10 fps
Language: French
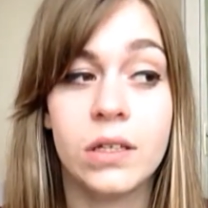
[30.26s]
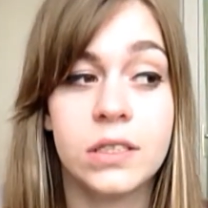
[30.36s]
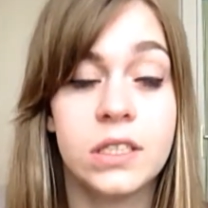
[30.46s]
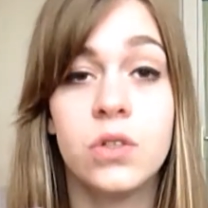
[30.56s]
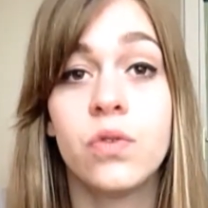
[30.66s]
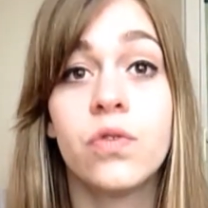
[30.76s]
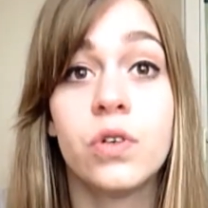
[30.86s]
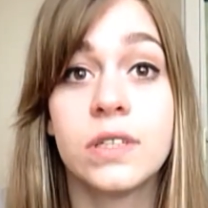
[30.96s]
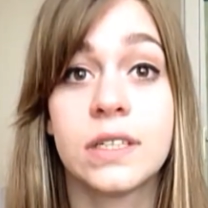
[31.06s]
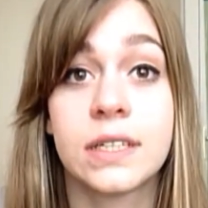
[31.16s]
si on
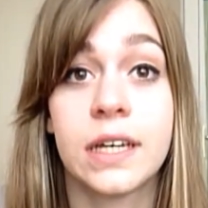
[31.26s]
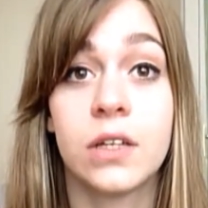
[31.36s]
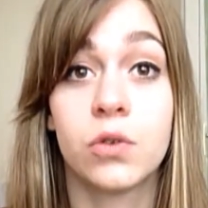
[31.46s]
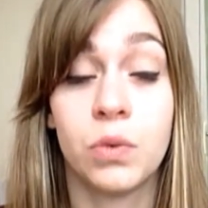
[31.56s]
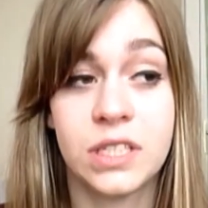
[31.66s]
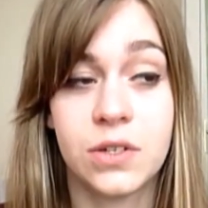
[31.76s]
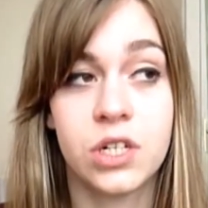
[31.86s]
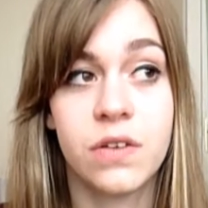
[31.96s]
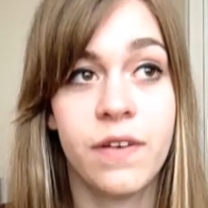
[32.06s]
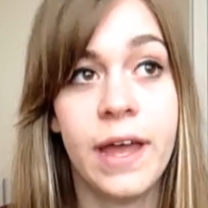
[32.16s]
veut s'inscrire, donc moi c'est ce
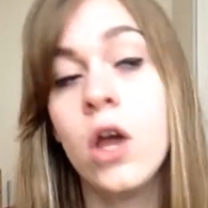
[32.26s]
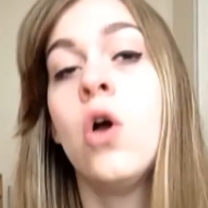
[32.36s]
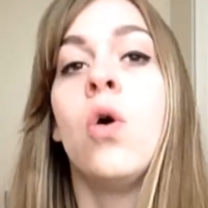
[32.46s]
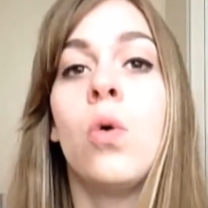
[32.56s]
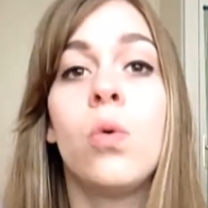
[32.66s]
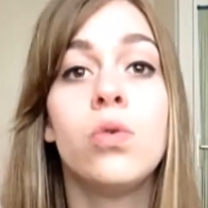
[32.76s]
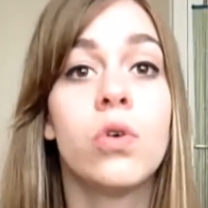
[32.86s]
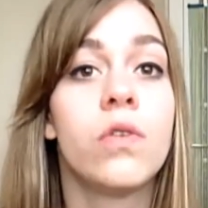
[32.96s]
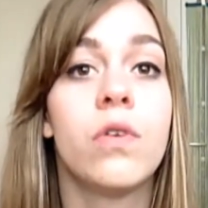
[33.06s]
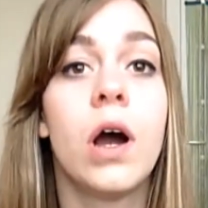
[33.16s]
que j'ai fait, on
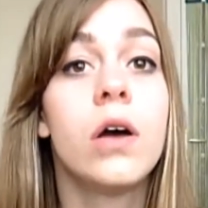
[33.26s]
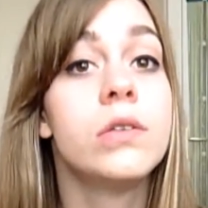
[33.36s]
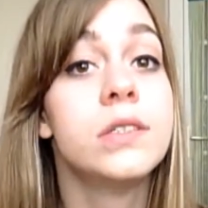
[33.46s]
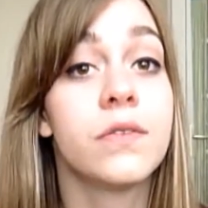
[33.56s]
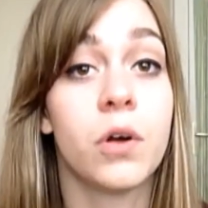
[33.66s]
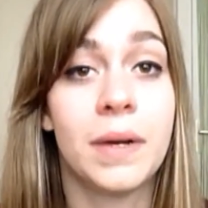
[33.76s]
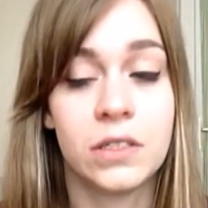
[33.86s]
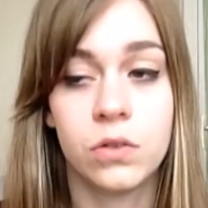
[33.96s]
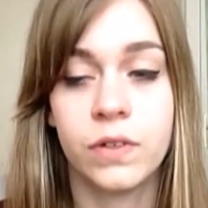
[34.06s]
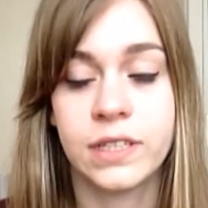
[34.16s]
lui envoie euh, des
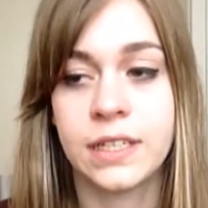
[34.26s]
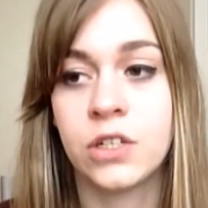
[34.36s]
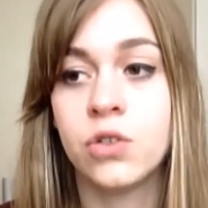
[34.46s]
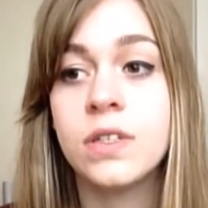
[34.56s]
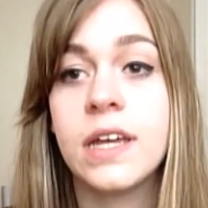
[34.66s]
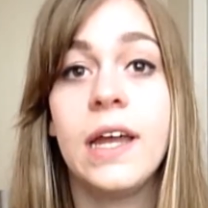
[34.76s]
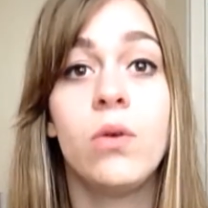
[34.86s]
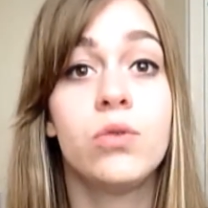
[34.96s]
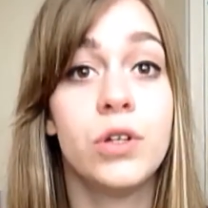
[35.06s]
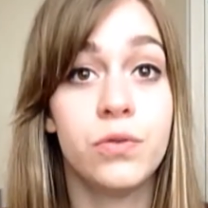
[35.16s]
informations, enfin certaines choses,
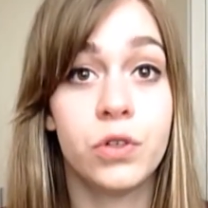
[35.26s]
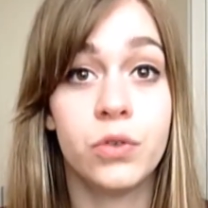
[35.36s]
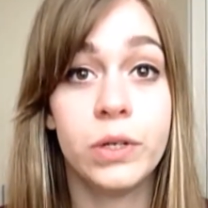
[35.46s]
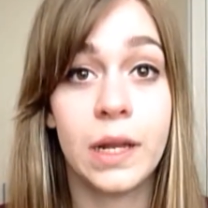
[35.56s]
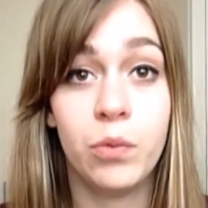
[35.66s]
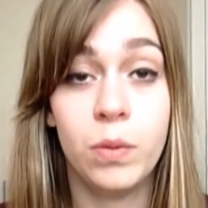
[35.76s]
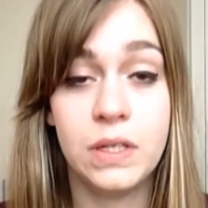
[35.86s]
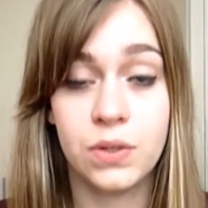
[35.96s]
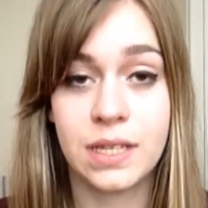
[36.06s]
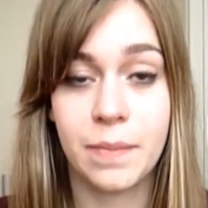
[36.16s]
et on lui donne une photo qu'elle
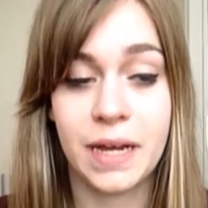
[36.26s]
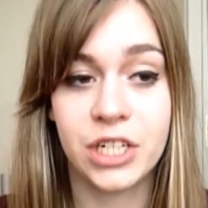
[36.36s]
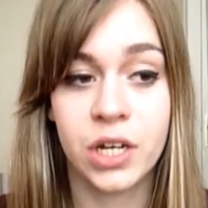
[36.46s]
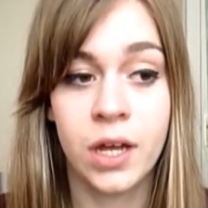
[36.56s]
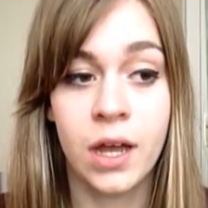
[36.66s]
publie sur sa page.